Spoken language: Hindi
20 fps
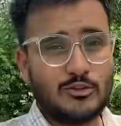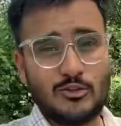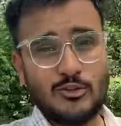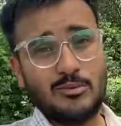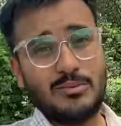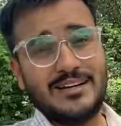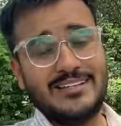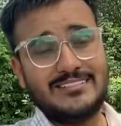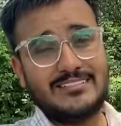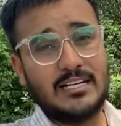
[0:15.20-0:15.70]
तो
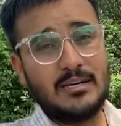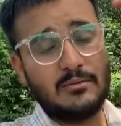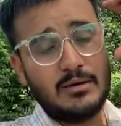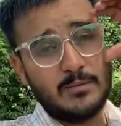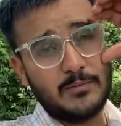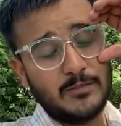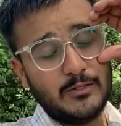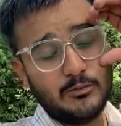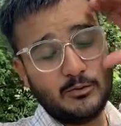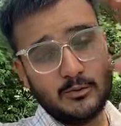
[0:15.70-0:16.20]
भाई साहब
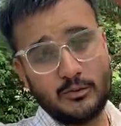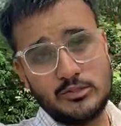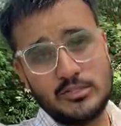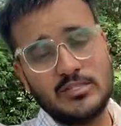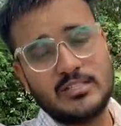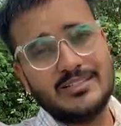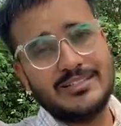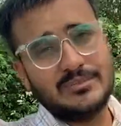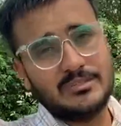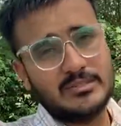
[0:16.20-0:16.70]
आपने वो कुछ
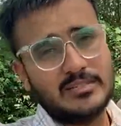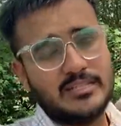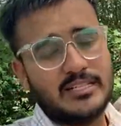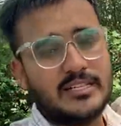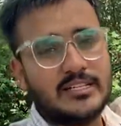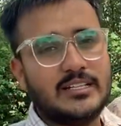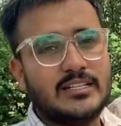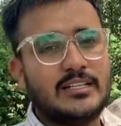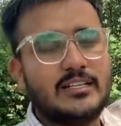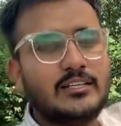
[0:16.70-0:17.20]
क्लिप्स
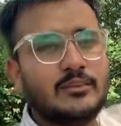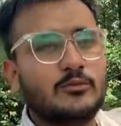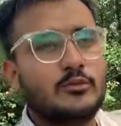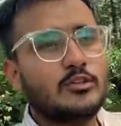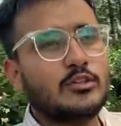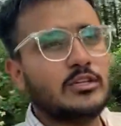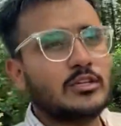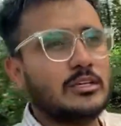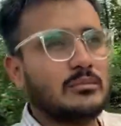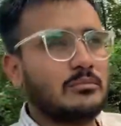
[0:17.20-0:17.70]
देखी थी वो
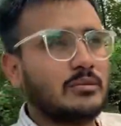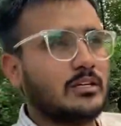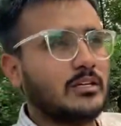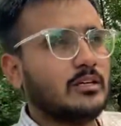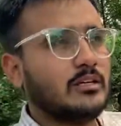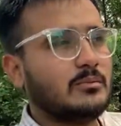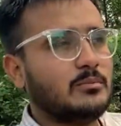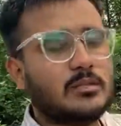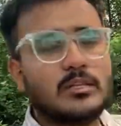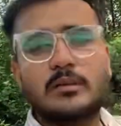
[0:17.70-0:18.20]
थी
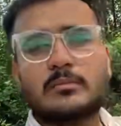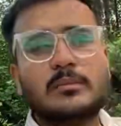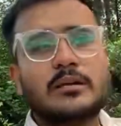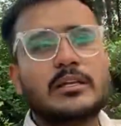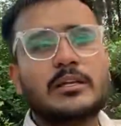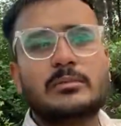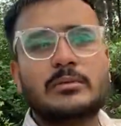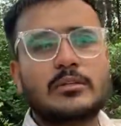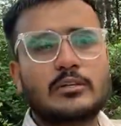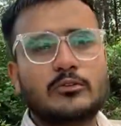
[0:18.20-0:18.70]
हमारी मतलब मैंने
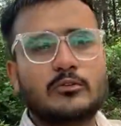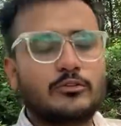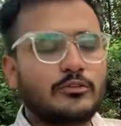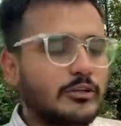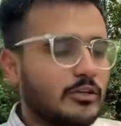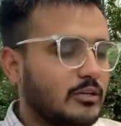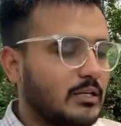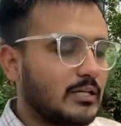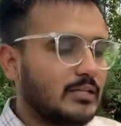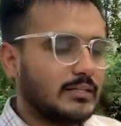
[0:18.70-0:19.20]
अभी तक वो
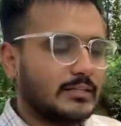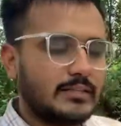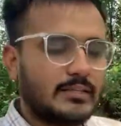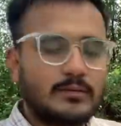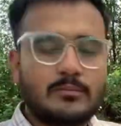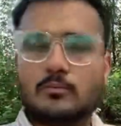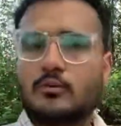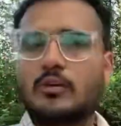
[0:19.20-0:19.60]
वीडियो डाली नहीं है